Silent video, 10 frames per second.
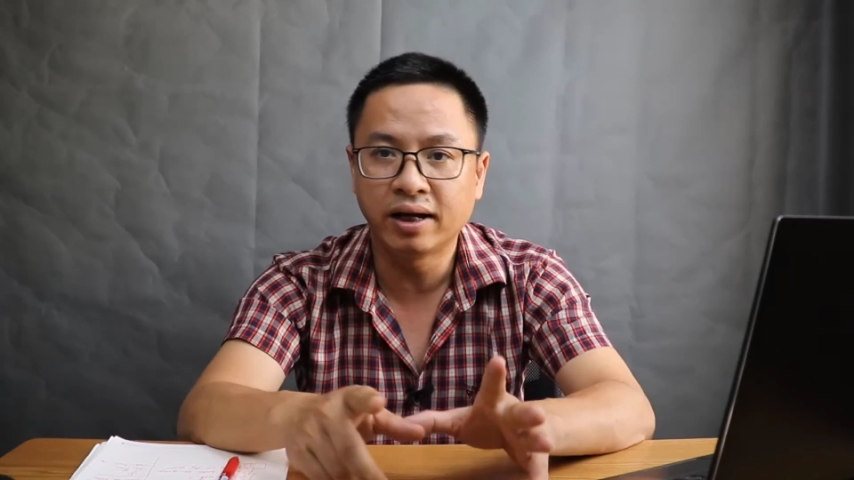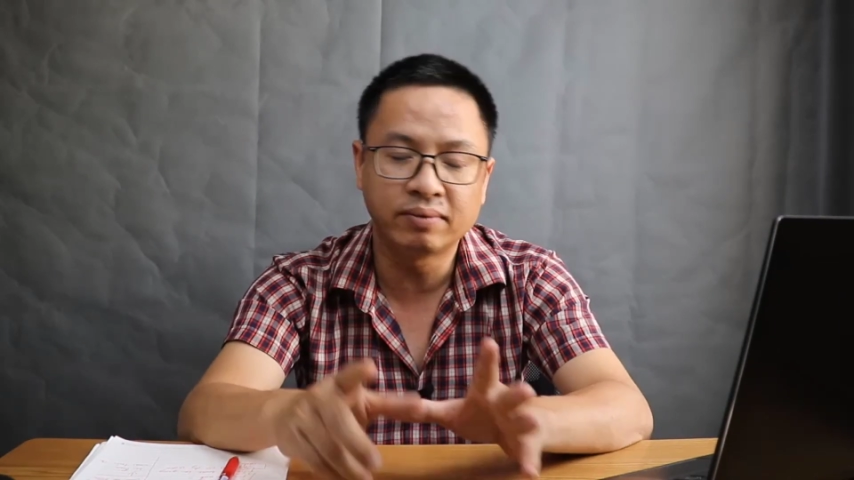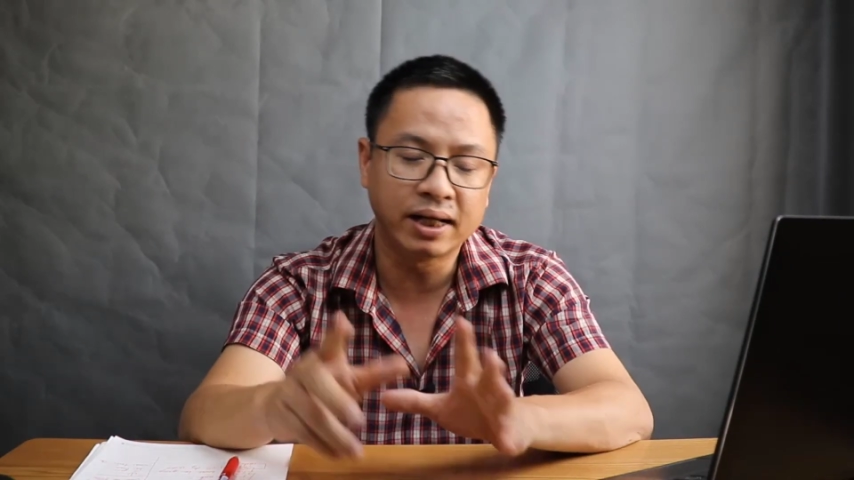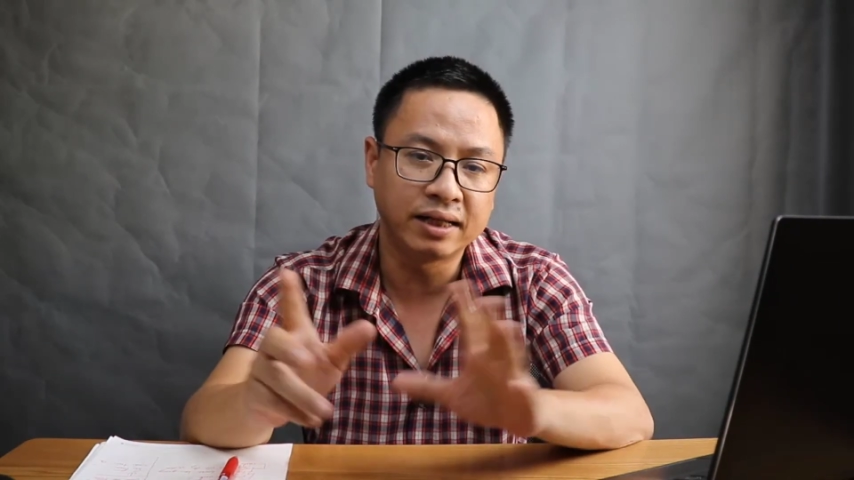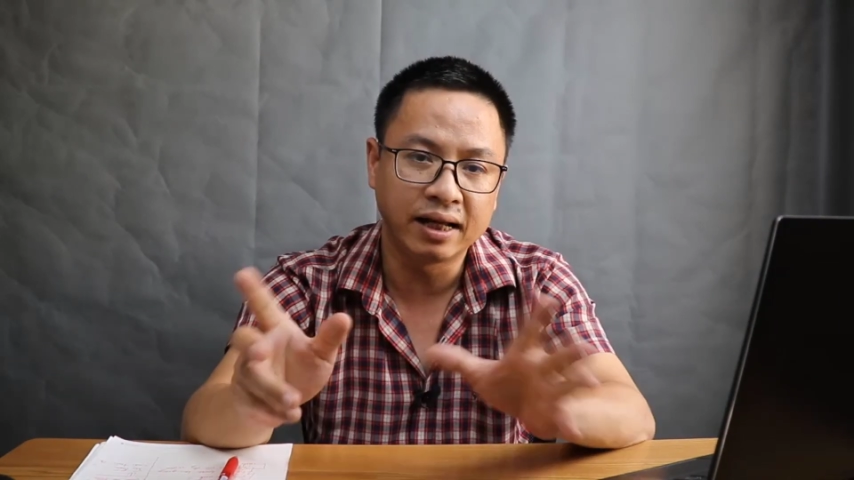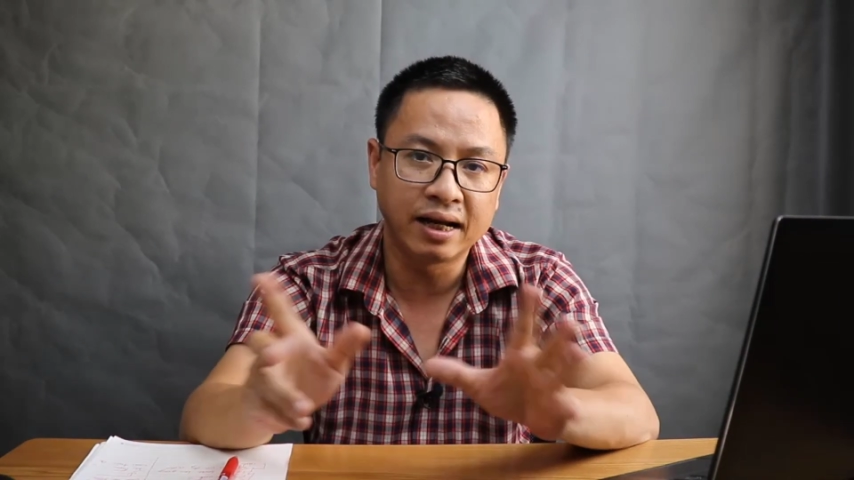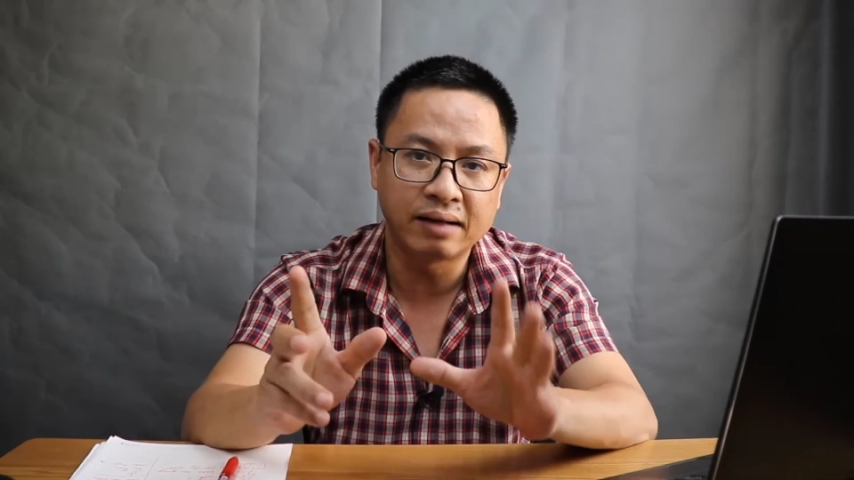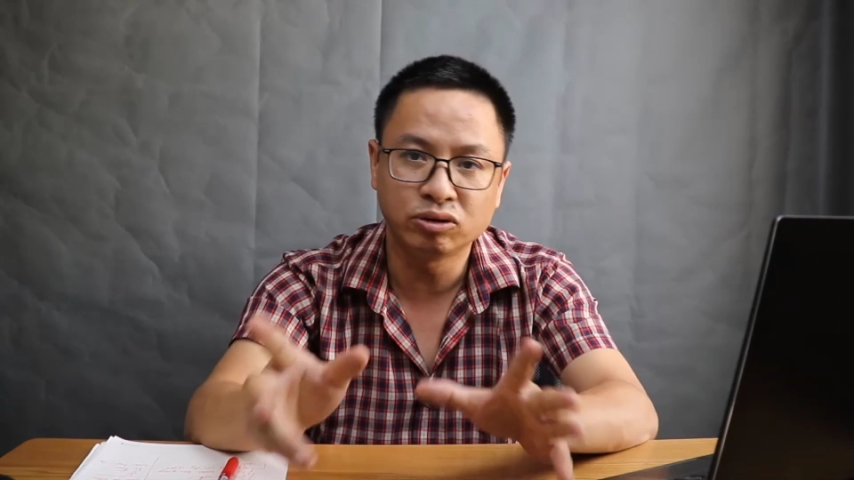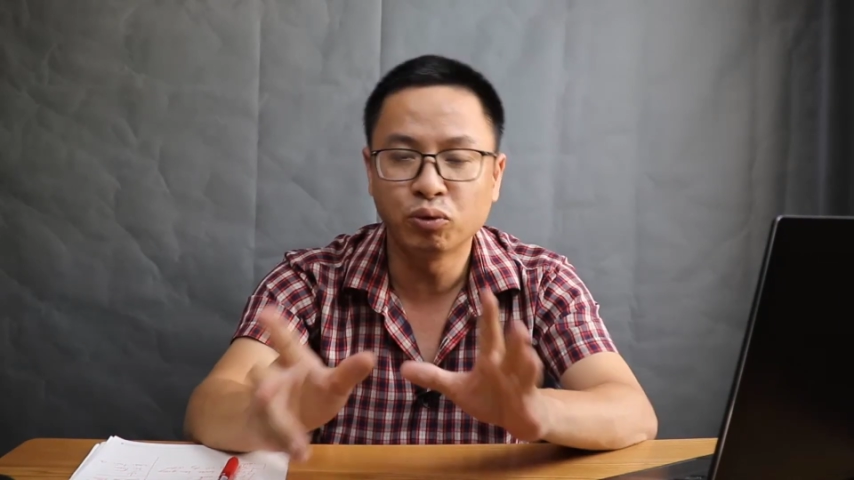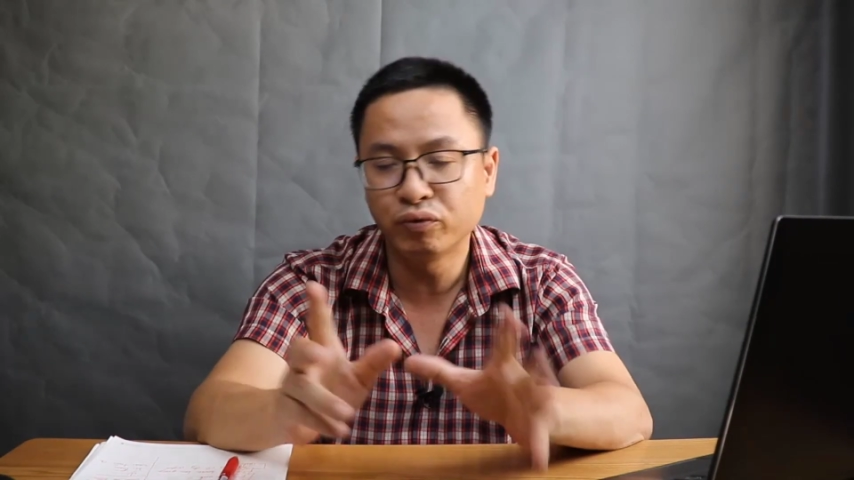các bạn thể
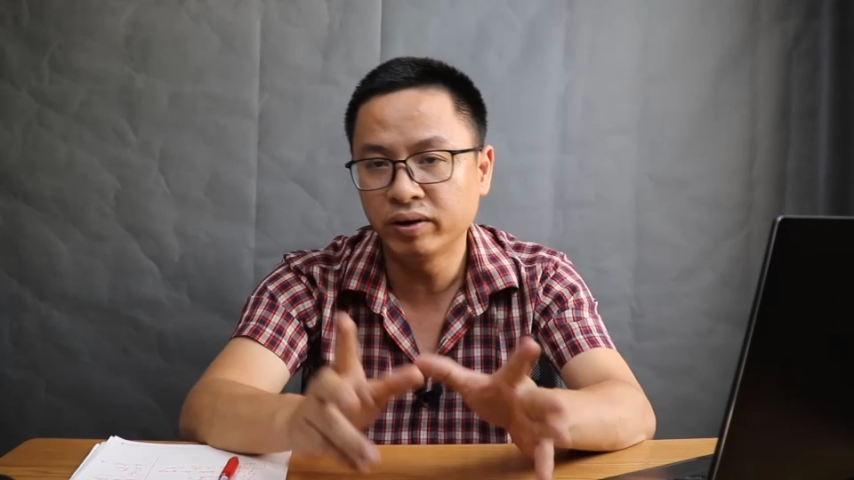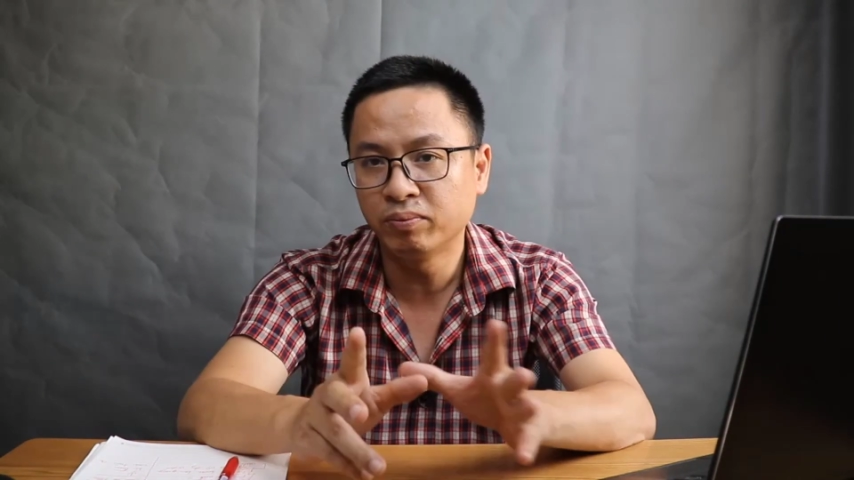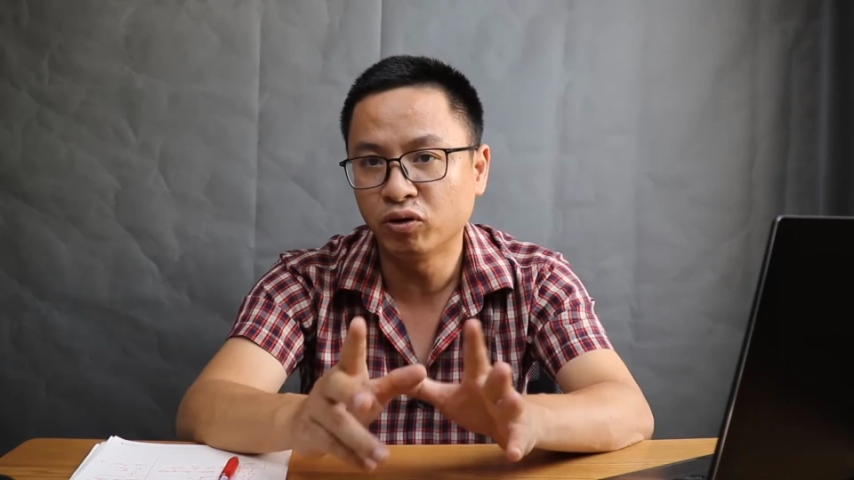làm cho bộ phim